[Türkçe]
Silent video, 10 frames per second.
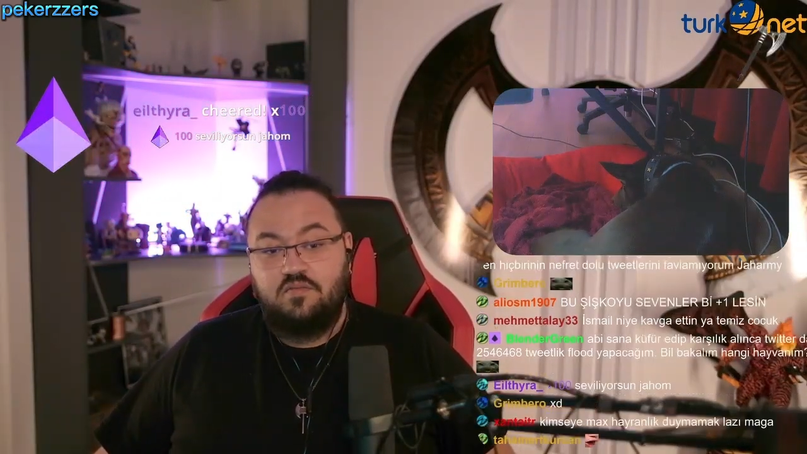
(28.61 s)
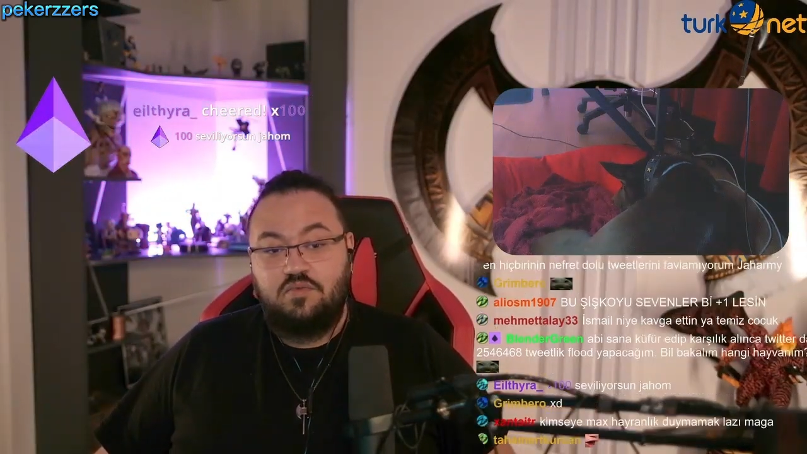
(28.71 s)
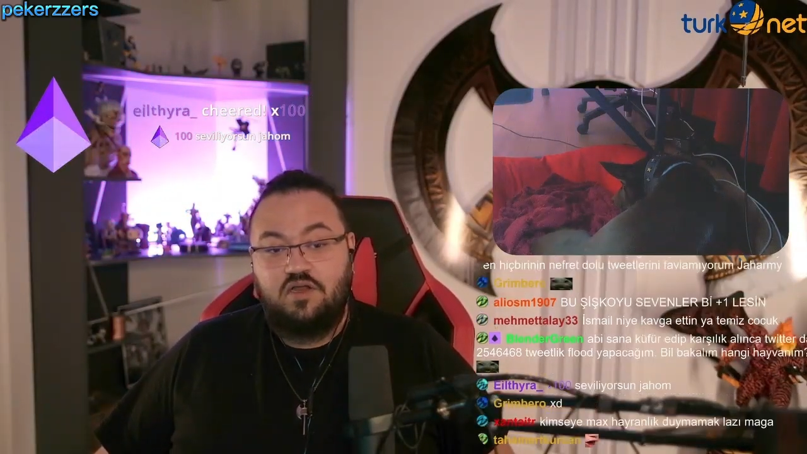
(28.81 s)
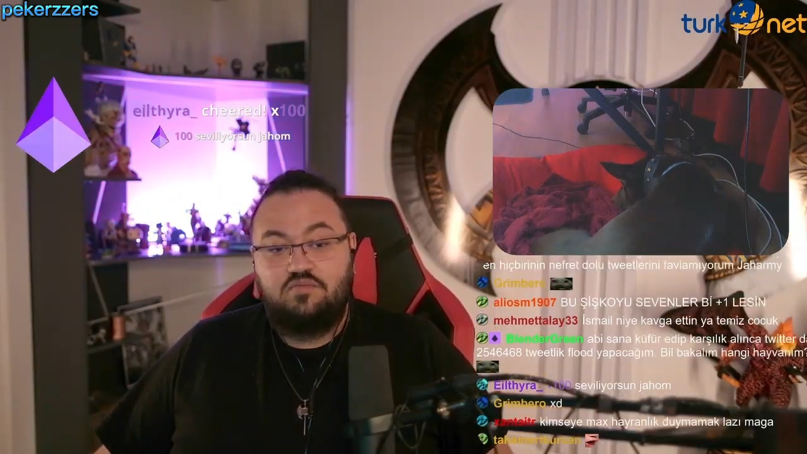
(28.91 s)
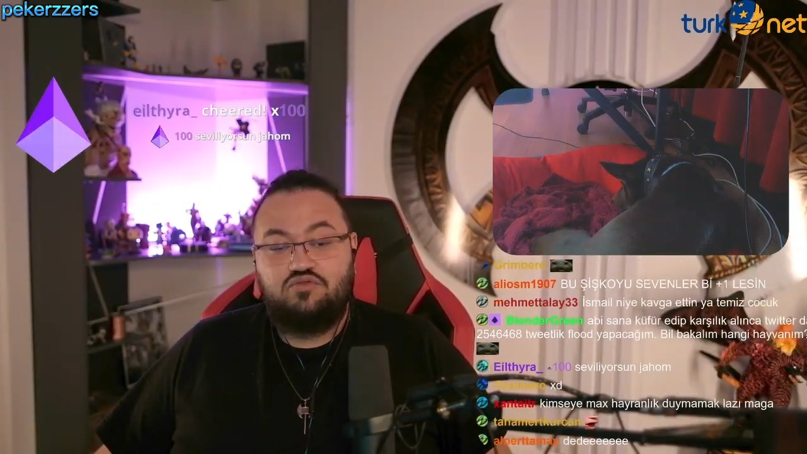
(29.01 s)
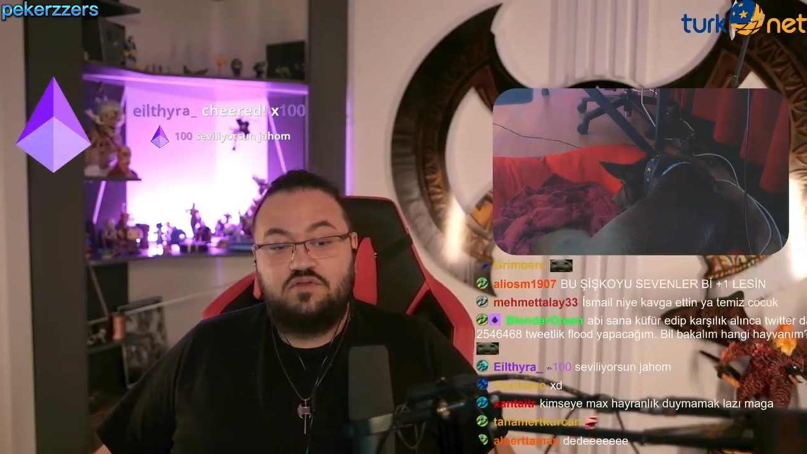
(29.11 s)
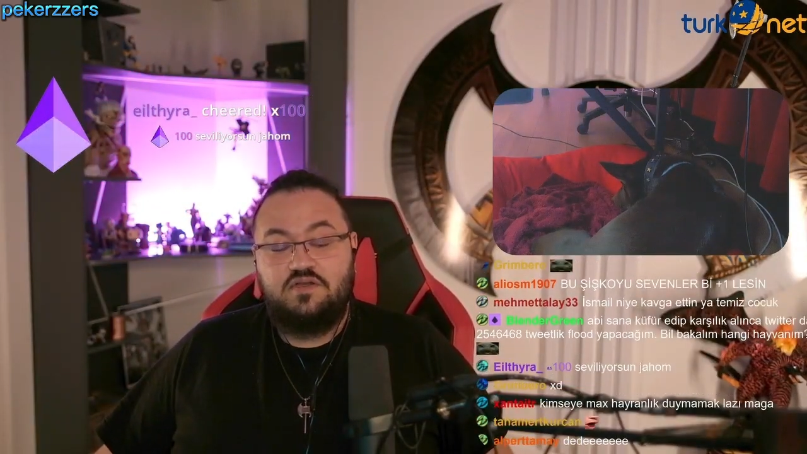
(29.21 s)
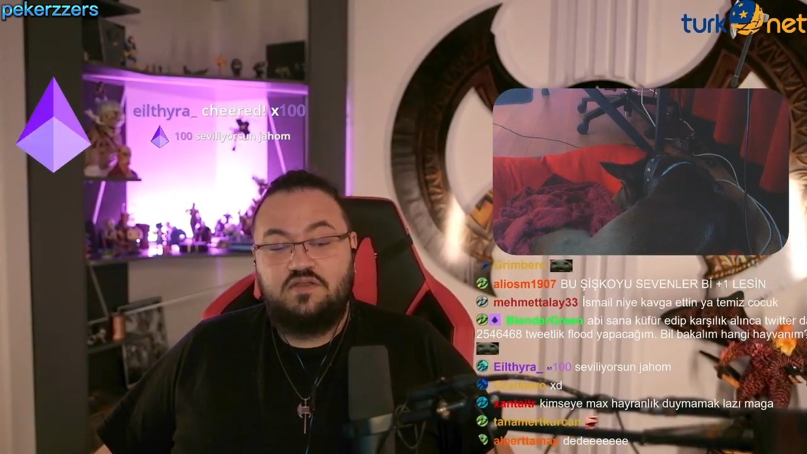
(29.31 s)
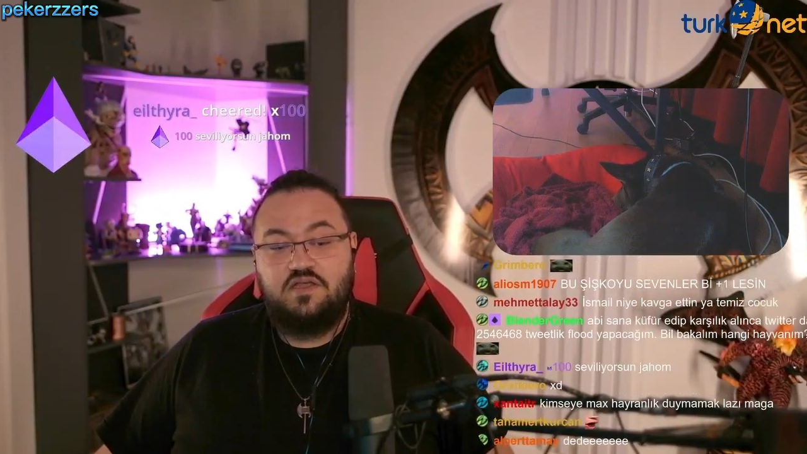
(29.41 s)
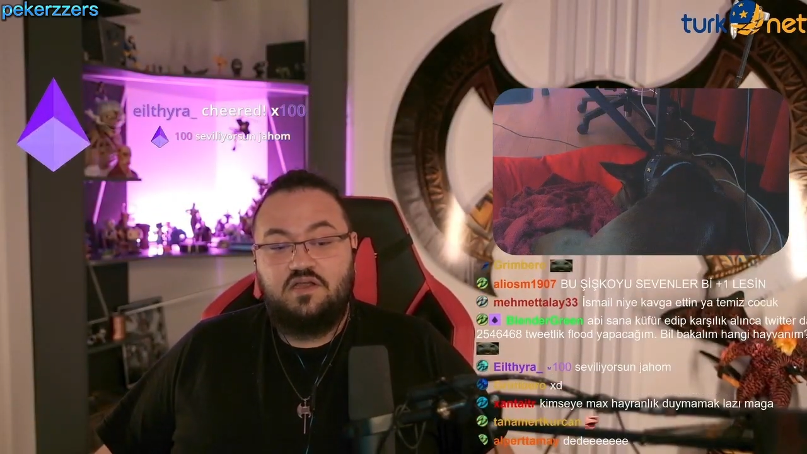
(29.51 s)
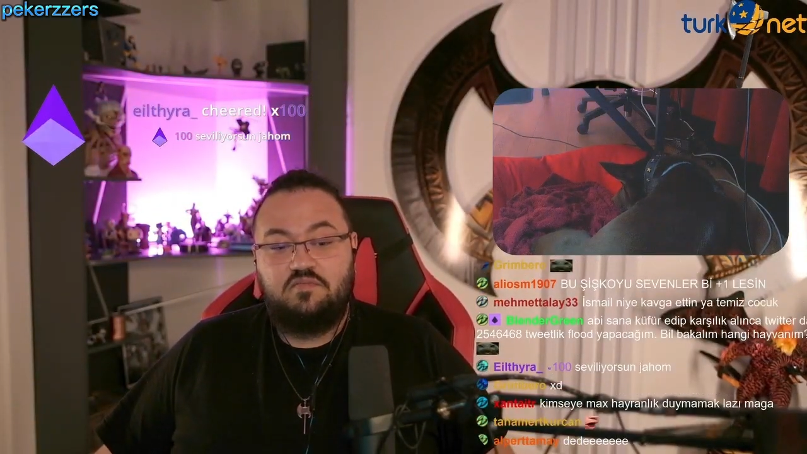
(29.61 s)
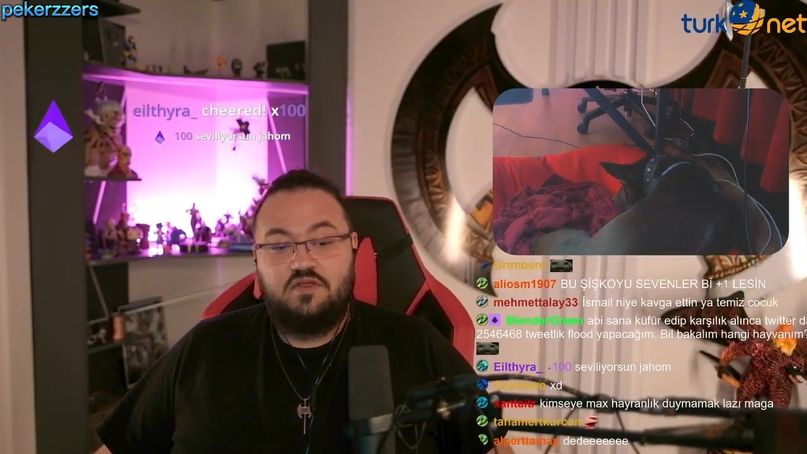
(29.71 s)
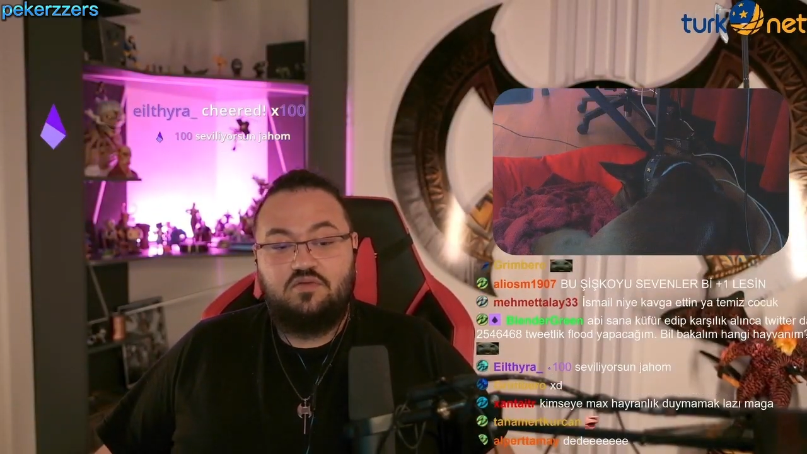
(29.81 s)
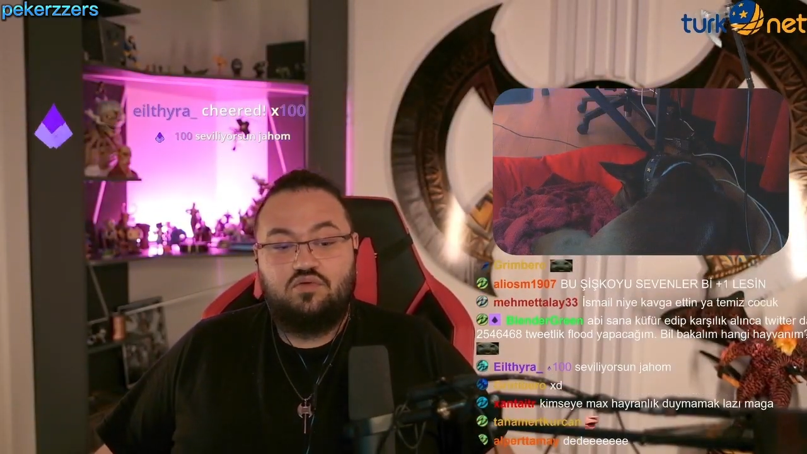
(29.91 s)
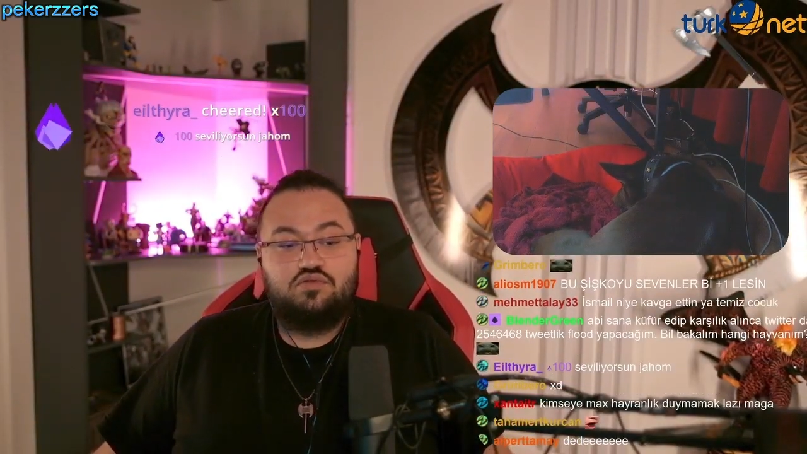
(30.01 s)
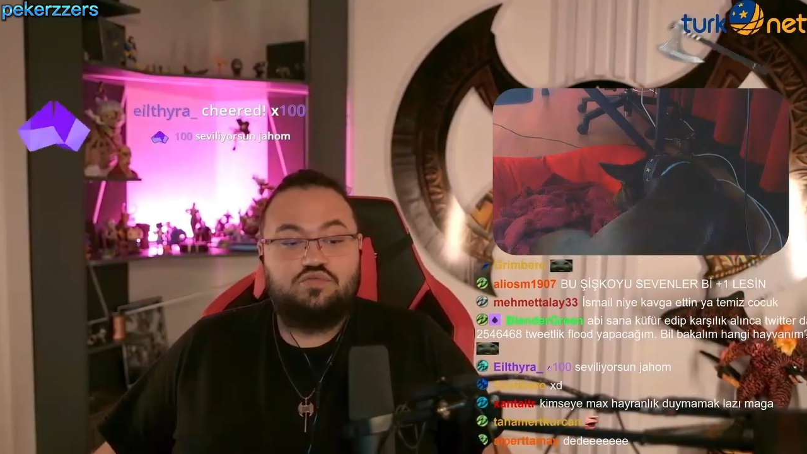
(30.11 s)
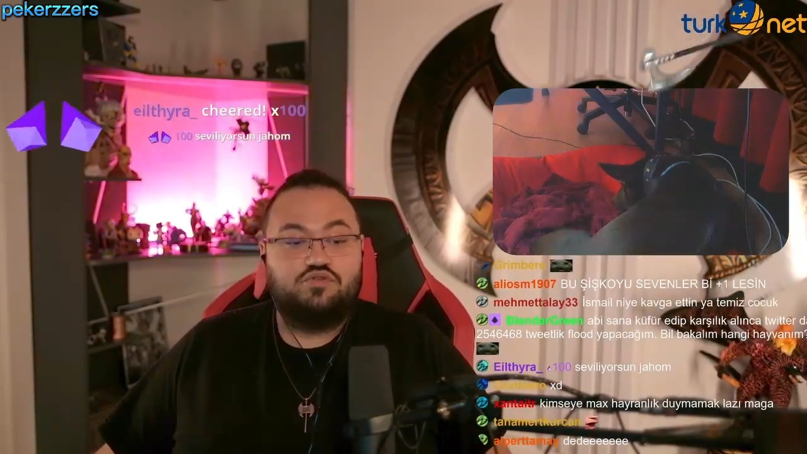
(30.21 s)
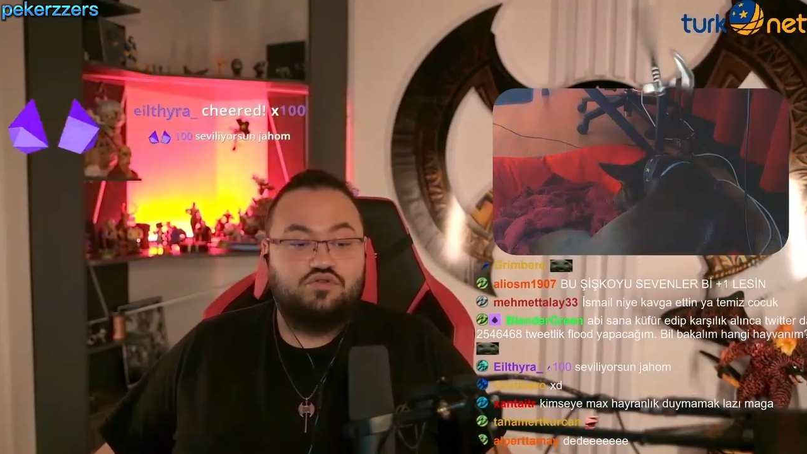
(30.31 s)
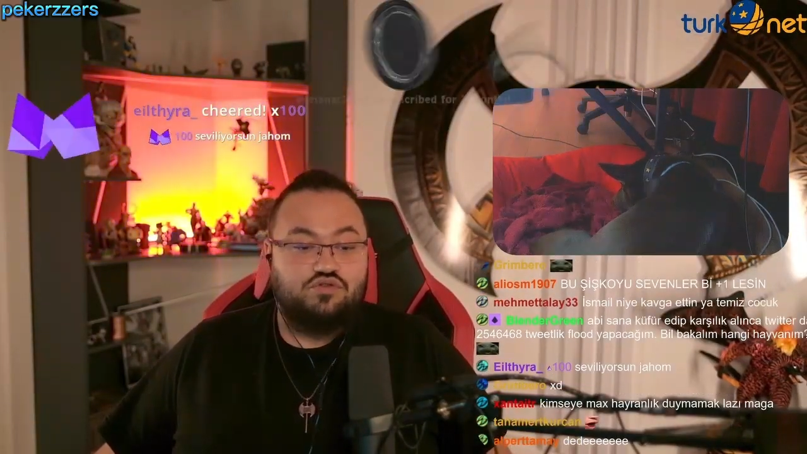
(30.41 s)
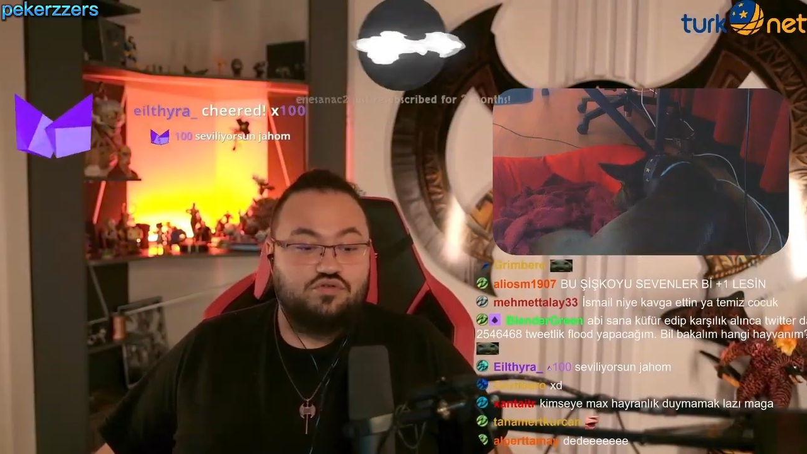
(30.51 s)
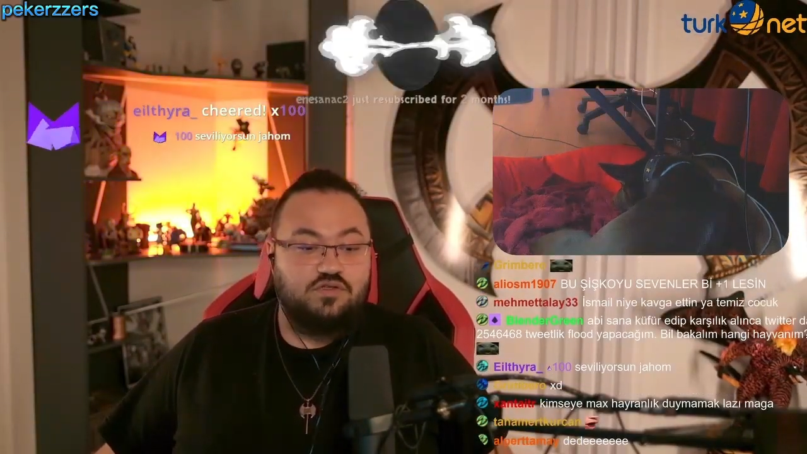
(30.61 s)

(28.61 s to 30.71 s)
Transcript: Bana bunları diyene ben orospu çocuğu